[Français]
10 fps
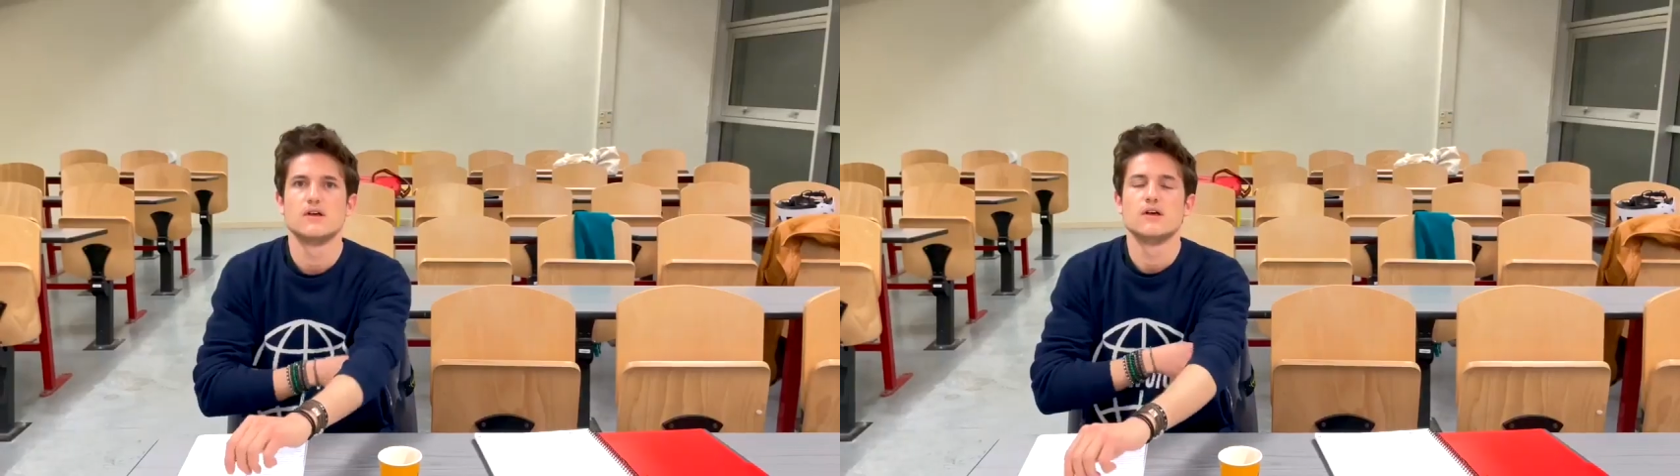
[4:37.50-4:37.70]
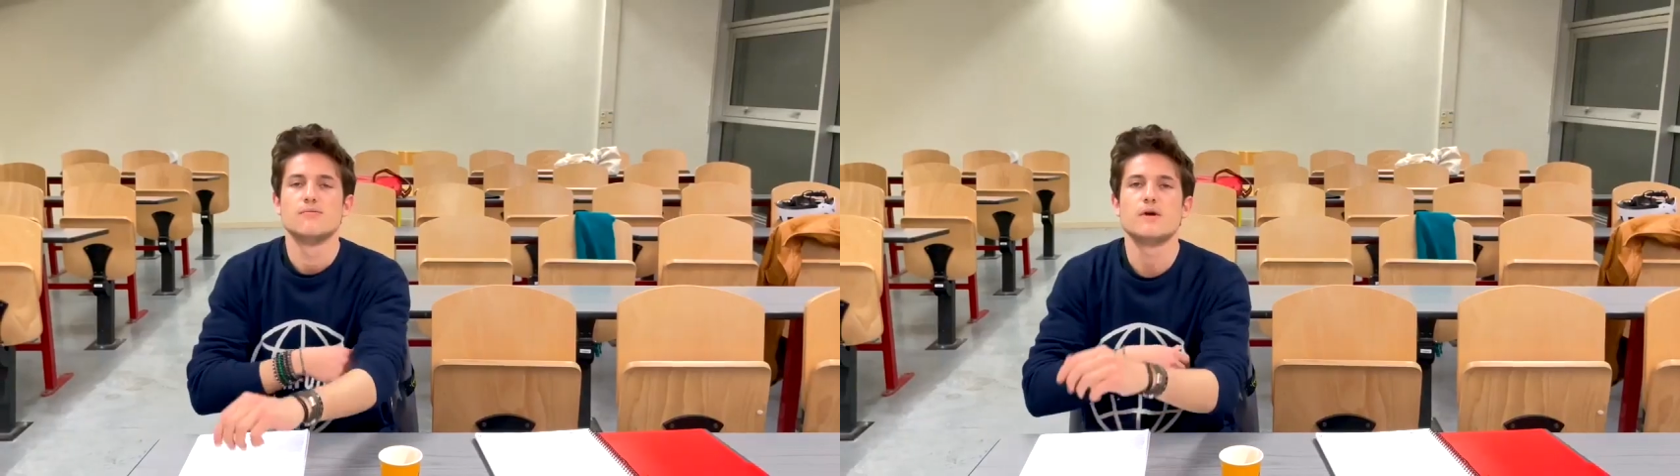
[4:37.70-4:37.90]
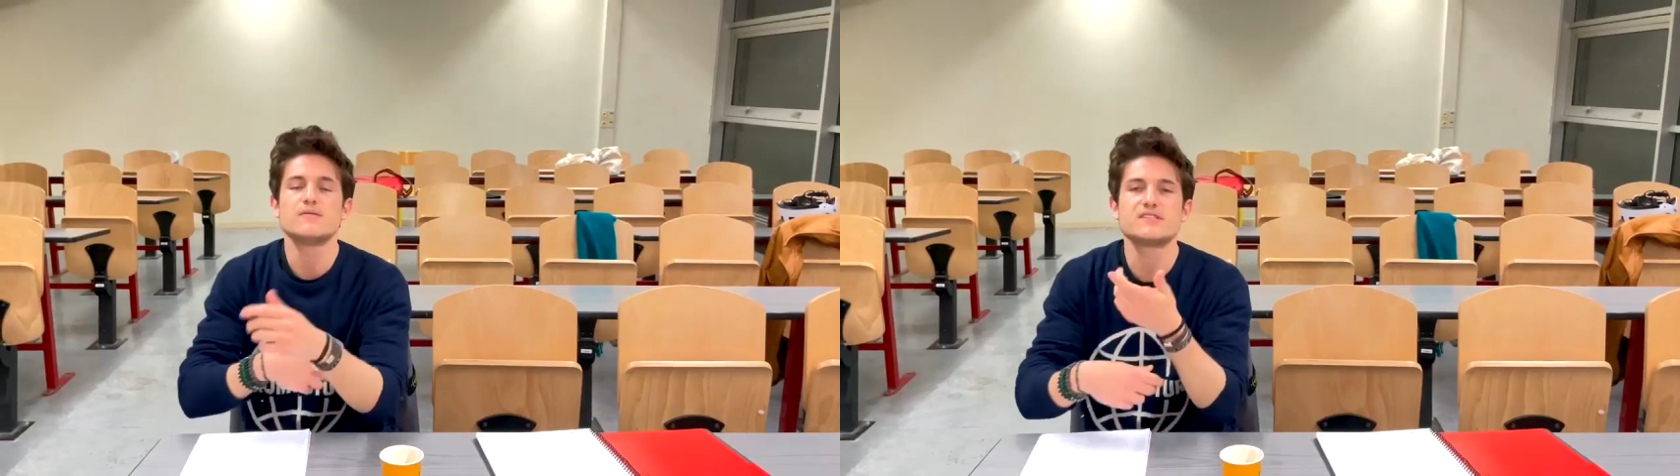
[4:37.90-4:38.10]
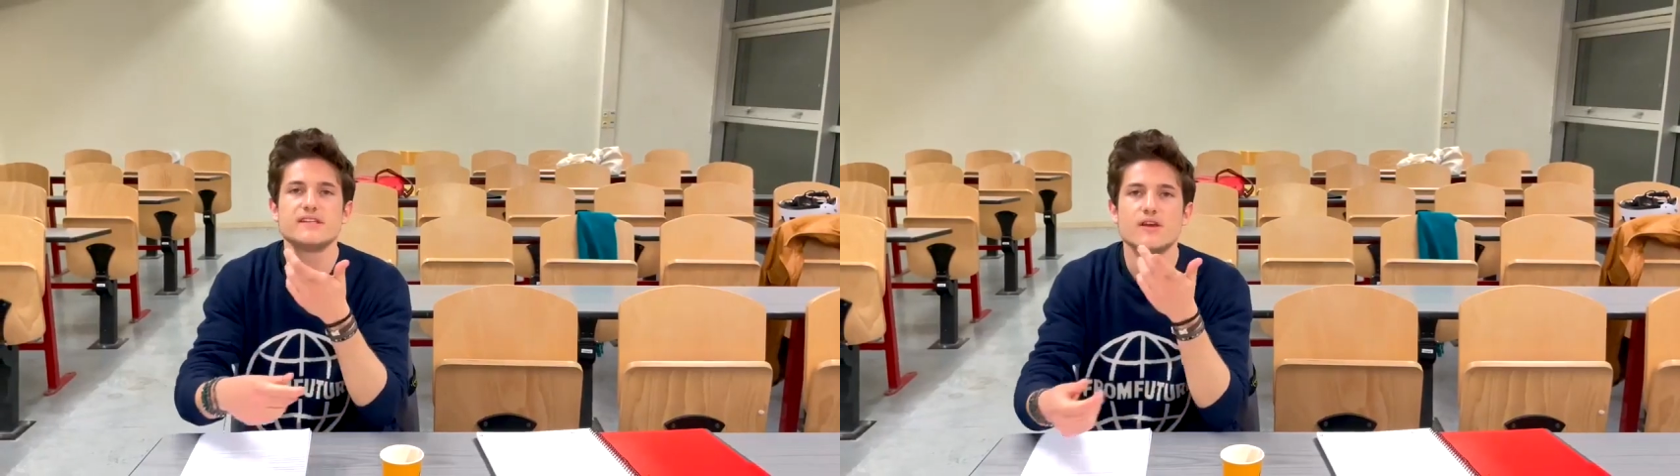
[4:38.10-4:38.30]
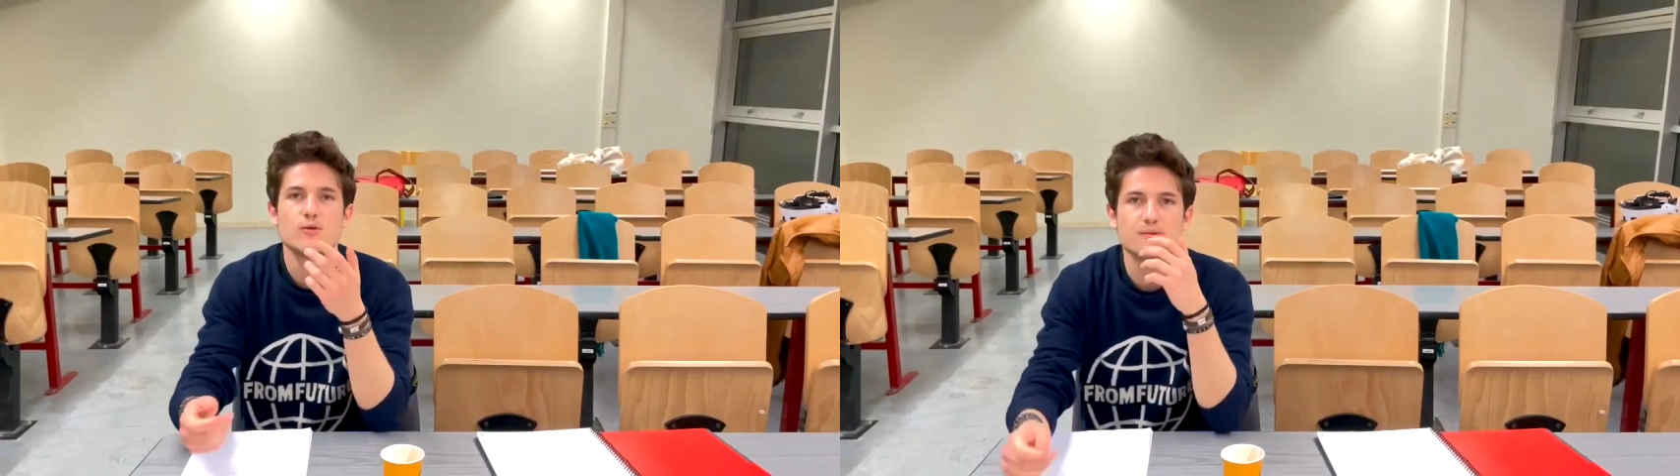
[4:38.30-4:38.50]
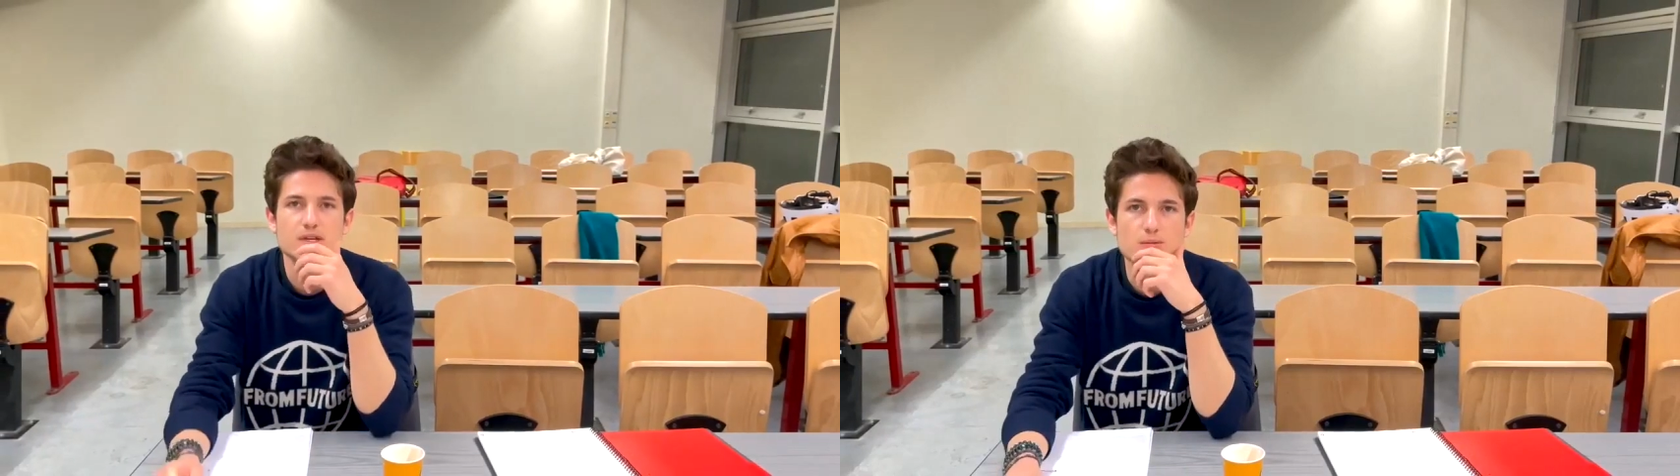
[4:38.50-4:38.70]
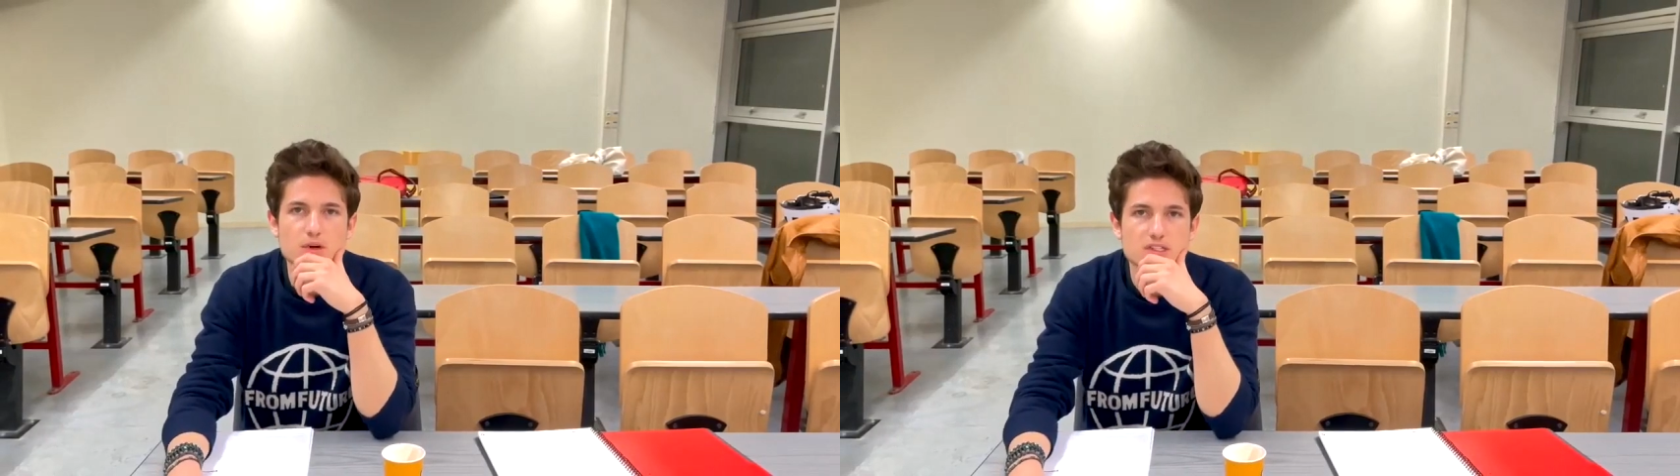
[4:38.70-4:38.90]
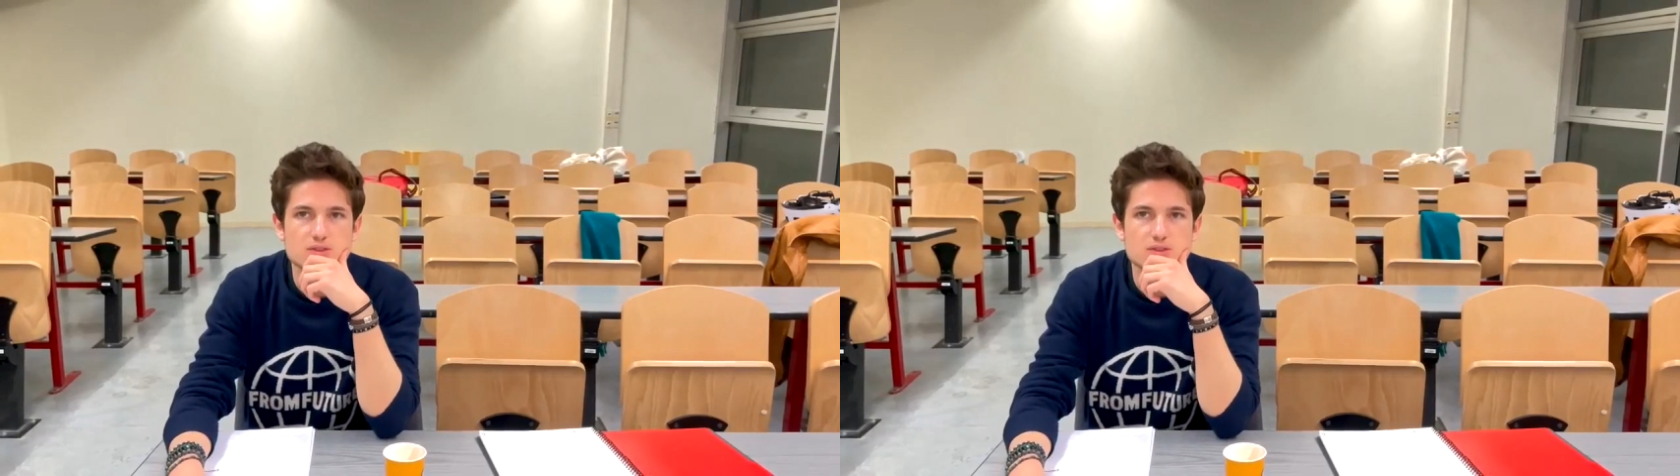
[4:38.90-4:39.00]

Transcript: Même s'il y a eu pire, moi,